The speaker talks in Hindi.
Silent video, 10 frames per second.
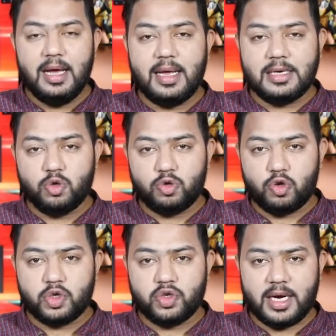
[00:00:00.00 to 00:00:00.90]
लेकिन
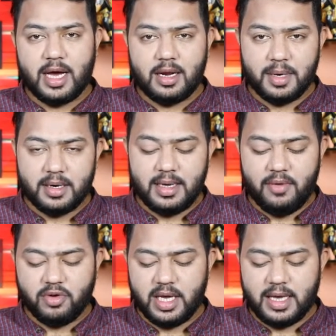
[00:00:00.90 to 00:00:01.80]
सूत्रों से जानकारी मिल रही है
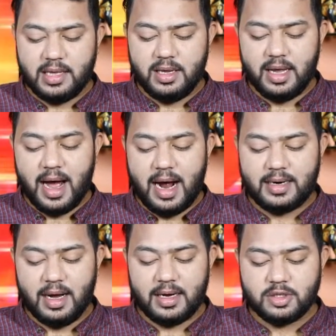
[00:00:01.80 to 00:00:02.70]
वो यही कहती है कि
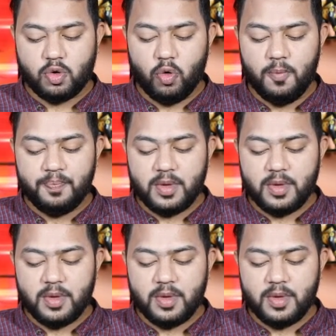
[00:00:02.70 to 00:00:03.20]
आठ अगस्त को